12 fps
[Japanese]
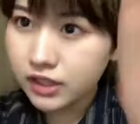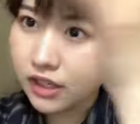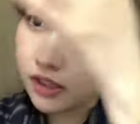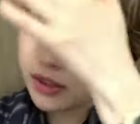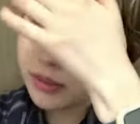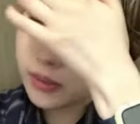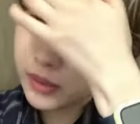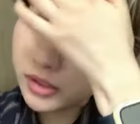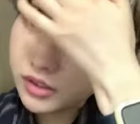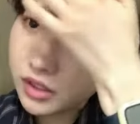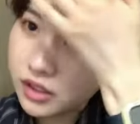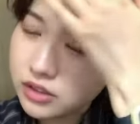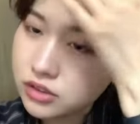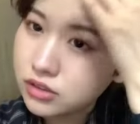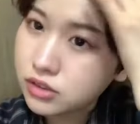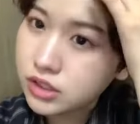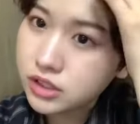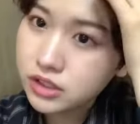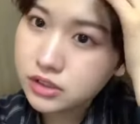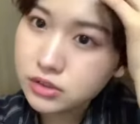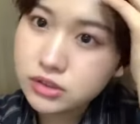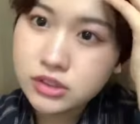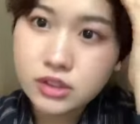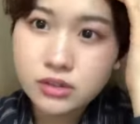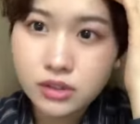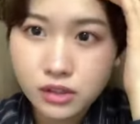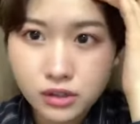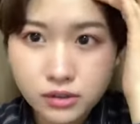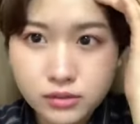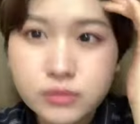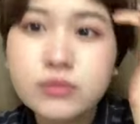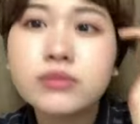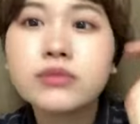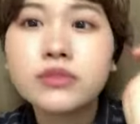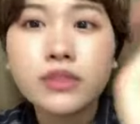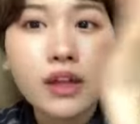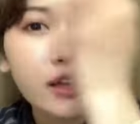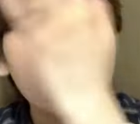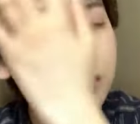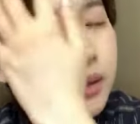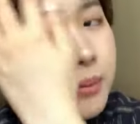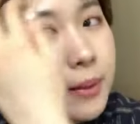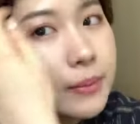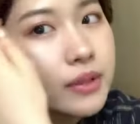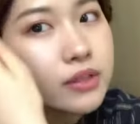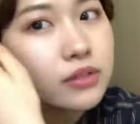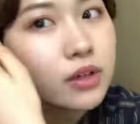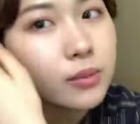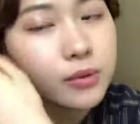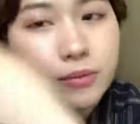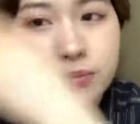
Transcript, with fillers: なんか多分眉毛がちょっとキリッとしてるからイケメンなのかも。